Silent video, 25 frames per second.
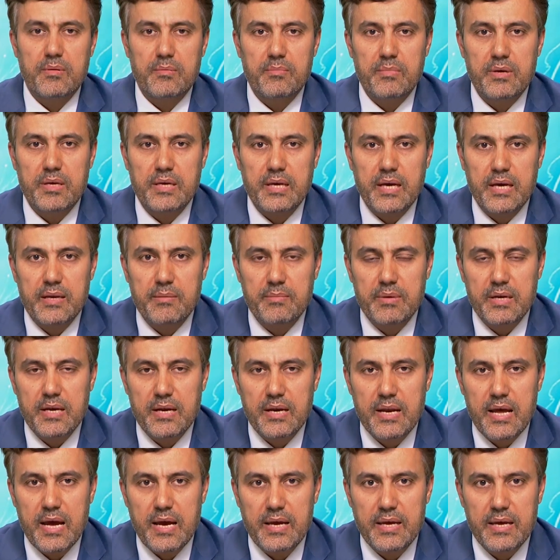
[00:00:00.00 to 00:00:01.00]
يعني من
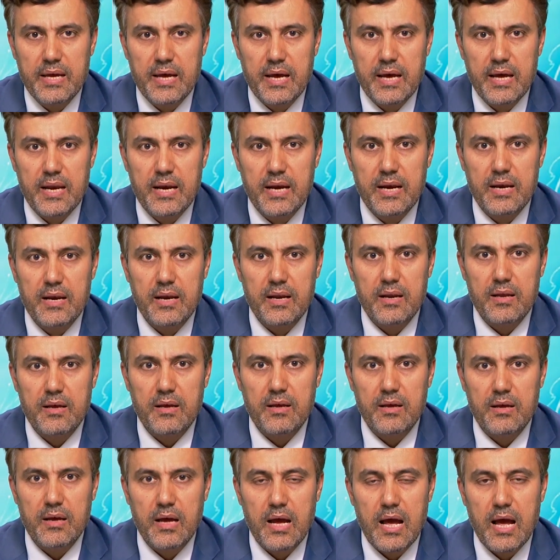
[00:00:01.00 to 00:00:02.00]
الناحيه
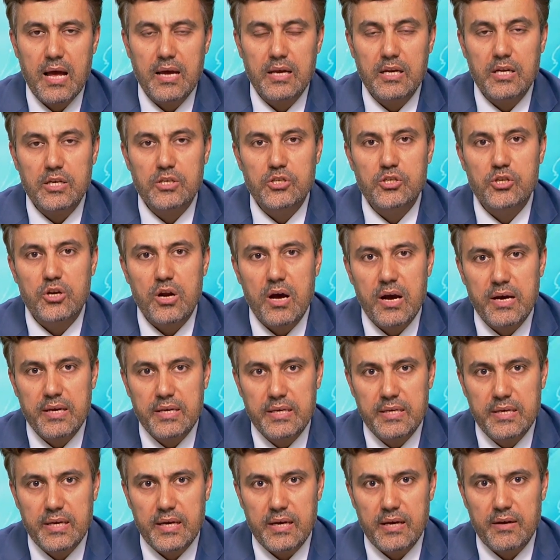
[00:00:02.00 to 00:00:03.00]

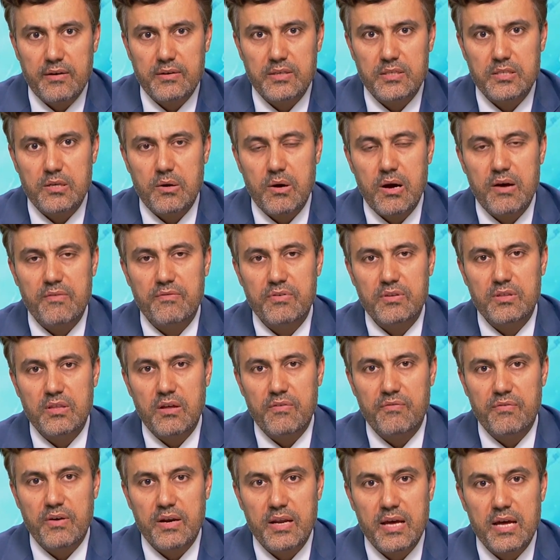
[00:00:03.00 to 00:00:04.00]
الاجرائيه سواء في
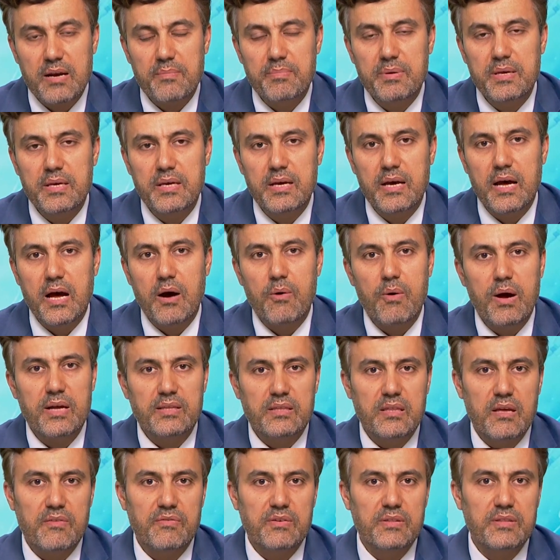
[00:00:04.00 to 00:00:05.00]
الضفه الغربيه او
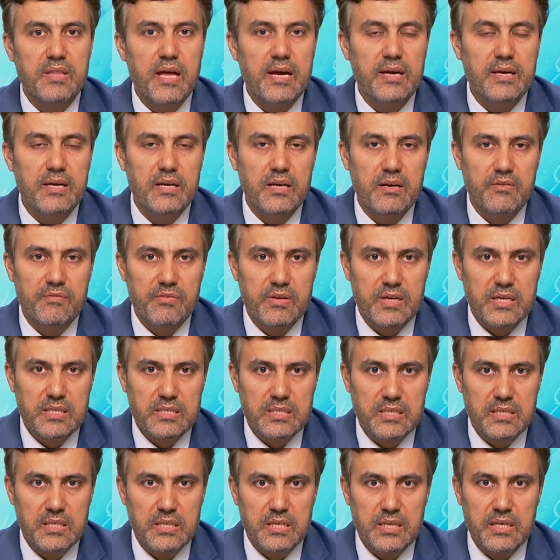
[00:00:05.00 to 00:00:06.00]
حتى في الداخل
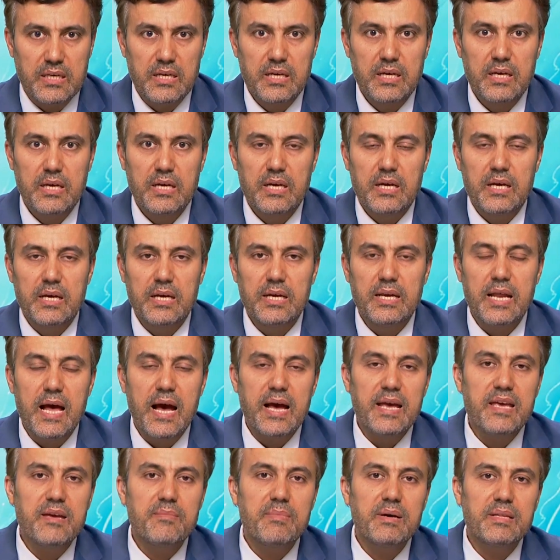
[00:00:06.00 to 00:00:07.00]
الفلسطيني الى
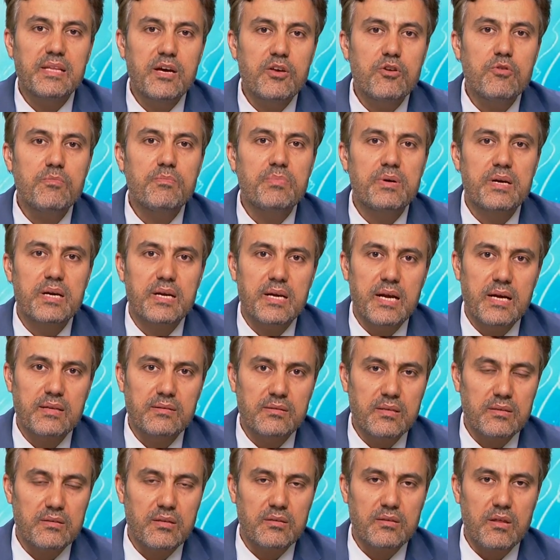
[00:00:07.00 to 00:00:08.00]
اي مدى يمكن ان
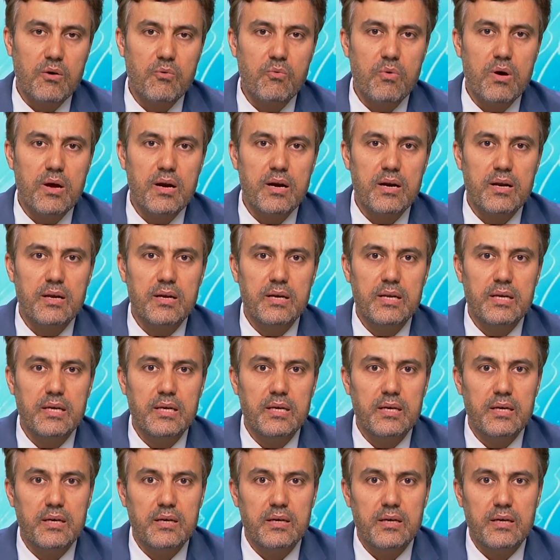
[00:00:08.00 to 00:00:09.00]
تتطور
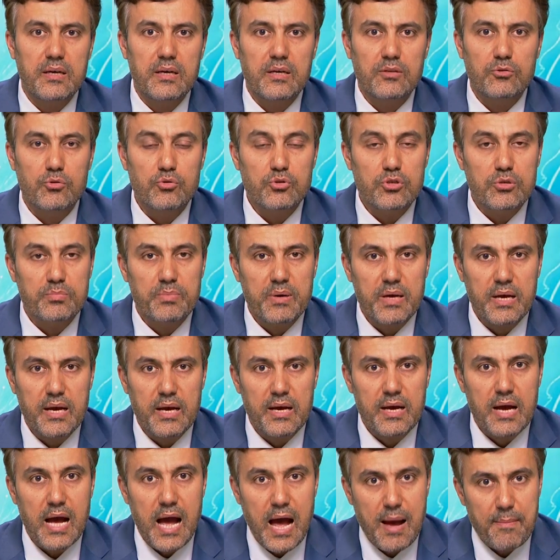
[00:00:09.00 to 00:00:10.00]
لتصبح
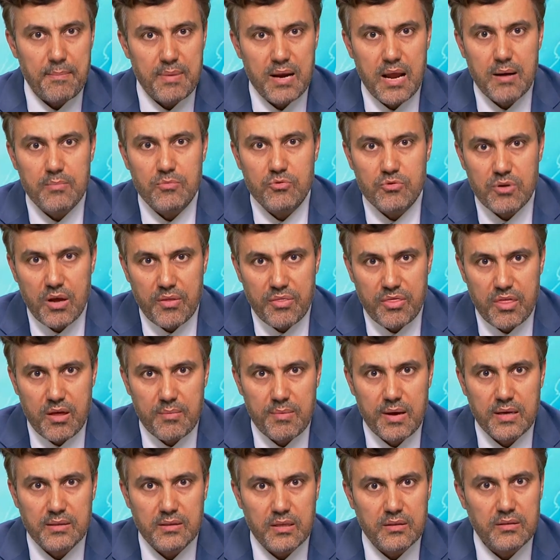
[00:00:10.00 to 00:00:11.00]
حمله
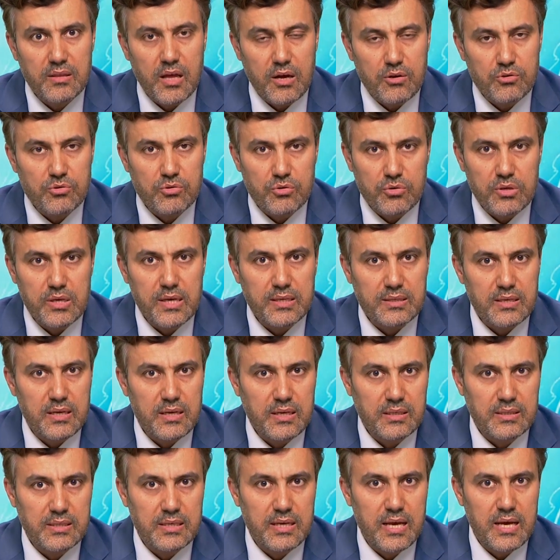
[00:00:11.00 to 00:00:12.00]
منظمه ضد عنصريه
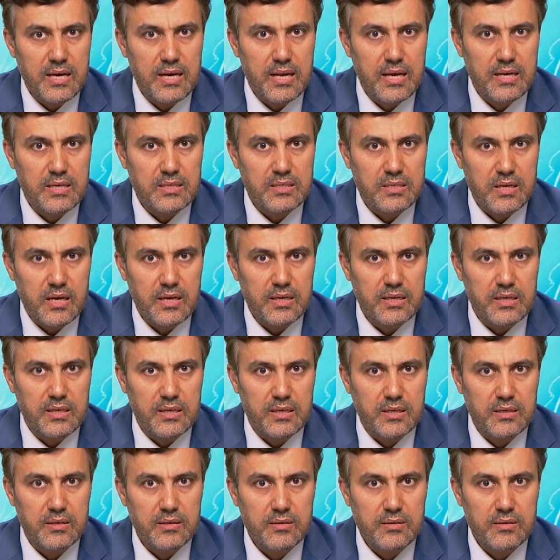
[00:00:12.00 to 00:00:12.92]
الاحتلال الاسرائيلي؟